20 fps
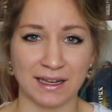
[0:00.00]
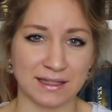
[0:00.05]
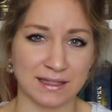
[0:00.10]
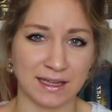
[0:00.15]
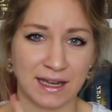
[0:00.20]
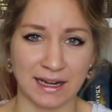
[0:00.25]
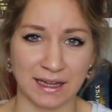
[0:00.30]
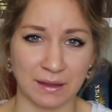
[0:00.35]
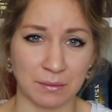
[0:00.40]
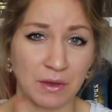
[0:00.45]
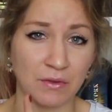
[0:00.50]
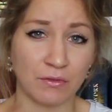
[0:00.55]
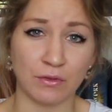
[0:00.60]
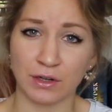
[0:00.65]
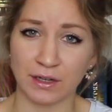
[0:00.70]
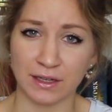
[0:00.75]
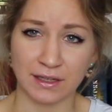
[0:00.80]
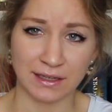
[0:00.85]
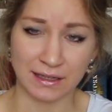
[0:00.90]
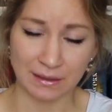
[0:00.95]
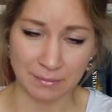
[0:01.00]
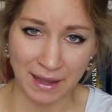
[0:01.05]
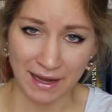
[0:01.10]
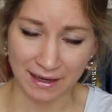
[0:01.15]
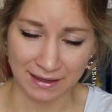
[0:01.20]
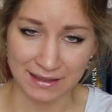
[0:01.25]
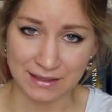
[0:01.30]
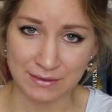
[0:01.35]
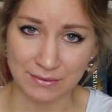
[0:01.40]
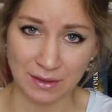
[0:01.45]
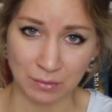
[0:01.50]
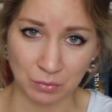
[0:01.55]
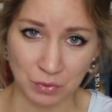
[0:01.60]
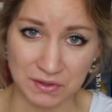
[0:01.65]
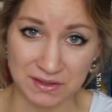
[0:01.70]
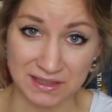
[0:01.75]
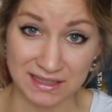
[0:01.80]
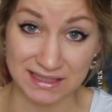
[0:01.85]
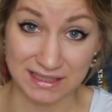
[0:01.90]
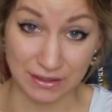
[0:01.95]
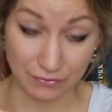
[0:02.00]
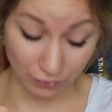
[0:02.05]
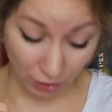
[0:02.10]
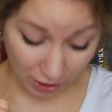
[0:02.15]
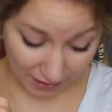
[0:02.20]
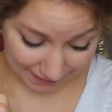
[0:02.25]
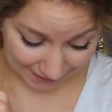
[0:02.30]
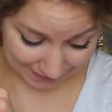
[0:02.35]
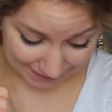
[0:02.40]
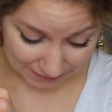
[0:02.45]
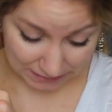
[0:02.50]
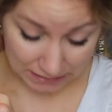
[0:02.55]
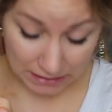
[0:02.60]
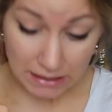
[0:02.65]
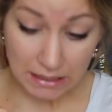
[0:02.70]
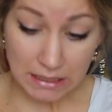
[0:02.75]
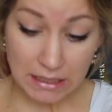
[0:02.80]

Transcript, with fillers: Das kann ich mir wirklich nicht merken, deswegen musste ich es dir vorlesen.